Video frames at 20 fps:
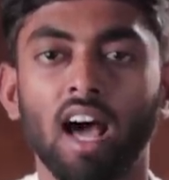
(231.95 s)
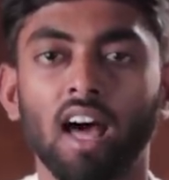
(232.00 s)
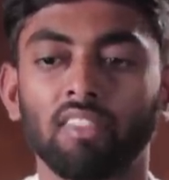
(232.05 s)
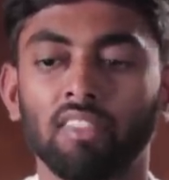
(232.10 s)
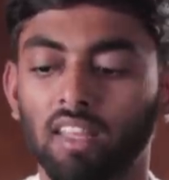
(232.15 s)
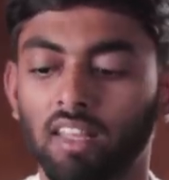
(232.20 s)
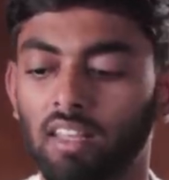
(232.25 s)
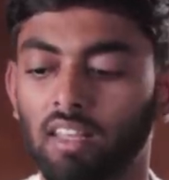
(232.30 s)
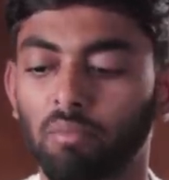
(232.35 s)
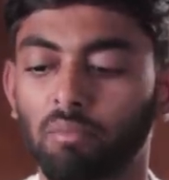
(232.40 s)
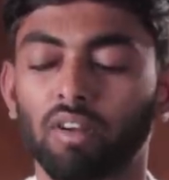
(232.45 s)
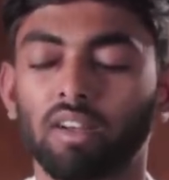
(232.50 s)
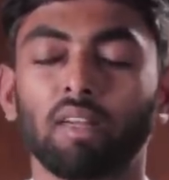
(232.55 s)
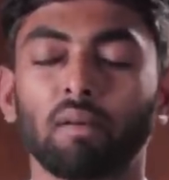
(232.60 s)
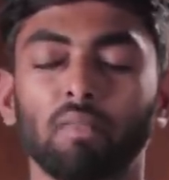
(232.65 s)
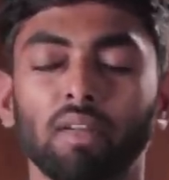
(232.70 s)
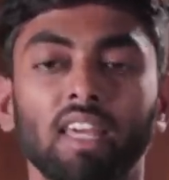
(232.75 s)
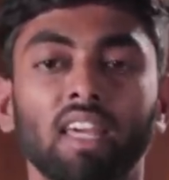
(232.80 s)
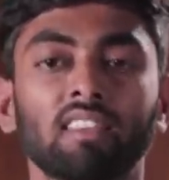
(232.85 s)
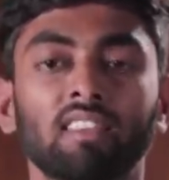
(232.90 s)
அந்த இப்போ
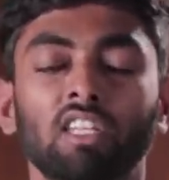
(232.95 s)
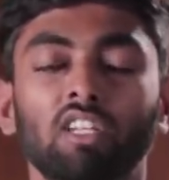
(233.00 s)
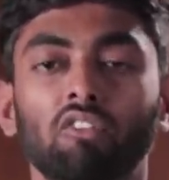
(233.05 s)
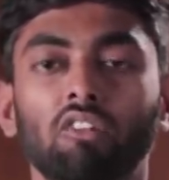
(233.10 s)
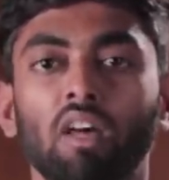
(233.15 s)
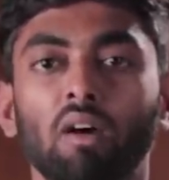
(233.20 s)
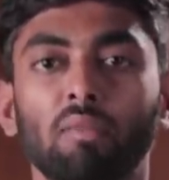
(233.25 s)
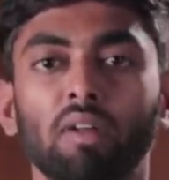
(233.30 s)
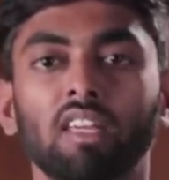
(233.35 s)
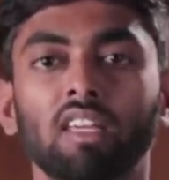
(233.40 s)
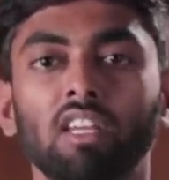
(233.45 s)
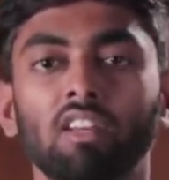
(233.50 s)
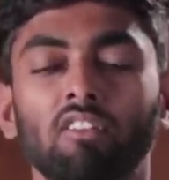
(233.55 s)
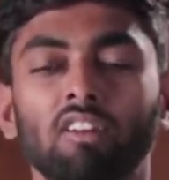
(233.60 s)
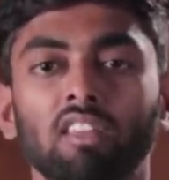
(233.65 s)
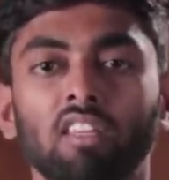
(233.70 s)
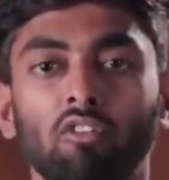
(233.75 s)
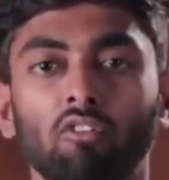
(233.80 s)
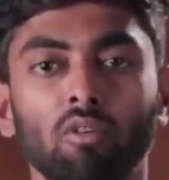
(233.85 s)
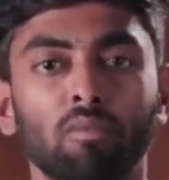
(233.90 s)
நம்ம ஏன் திருவண்ணாமலை
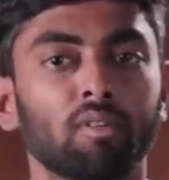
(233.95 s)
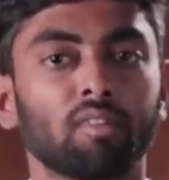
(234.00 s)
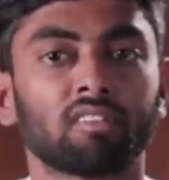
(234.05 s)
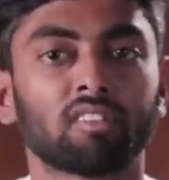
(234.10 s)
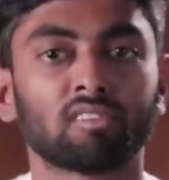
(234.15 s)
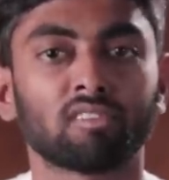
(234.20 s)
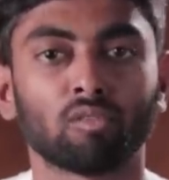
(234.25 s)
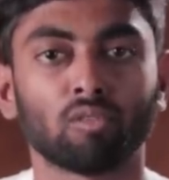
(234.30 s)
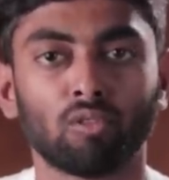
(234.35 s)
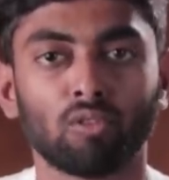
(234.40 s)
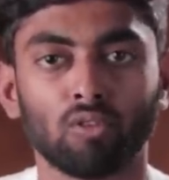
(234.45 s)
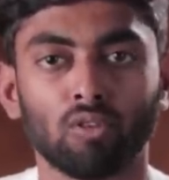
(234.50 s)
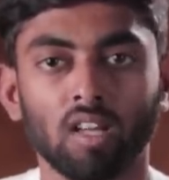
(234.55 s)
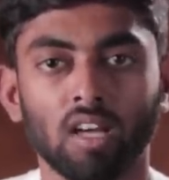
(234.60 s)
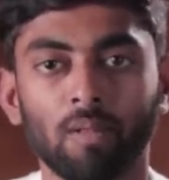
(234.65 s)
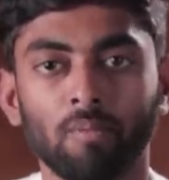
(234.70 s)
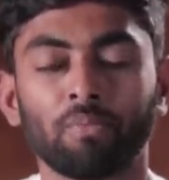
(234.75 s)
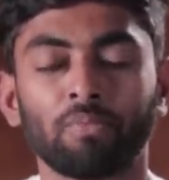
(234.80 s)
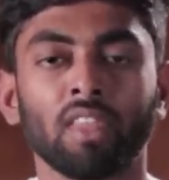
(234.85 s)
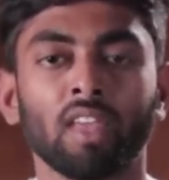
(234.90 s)
கிரிவலத்தை அவ்வளோ பெருசாக சொல்கிறோம்னா